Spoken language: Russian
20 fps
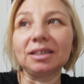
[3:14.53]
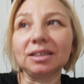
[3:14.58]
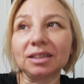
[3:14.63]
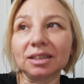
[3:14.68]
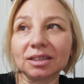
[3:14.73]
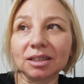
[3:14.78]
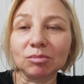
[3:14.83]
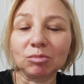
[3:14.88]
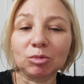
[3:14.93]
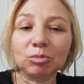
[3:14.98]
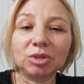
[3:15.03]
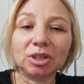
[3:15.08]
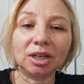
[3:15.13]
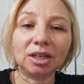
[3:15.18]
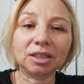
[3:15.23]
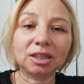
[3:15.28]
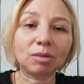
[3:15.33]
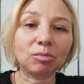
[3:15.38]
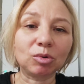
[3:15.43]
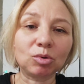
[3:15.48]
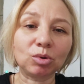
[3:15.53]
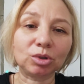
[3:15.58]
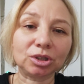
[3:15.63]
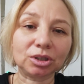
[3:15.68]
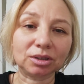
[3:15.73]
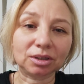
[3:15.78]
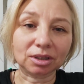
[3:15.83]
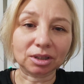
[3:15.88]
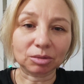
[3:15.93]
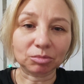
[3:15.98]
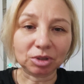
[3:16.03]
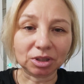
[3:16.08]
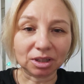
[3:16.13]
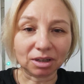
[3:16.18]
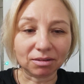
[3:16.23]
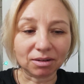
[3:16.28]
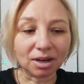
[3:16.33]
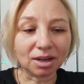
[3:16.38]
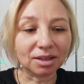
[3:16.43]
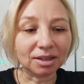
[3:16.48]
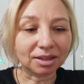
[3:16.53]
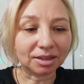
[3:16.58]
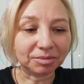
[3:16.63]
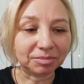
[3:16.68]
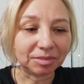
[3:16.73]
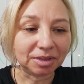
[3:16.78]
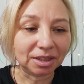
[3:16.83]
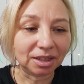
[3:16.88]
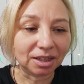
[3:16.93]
На самом деле я бы очень рекомендовала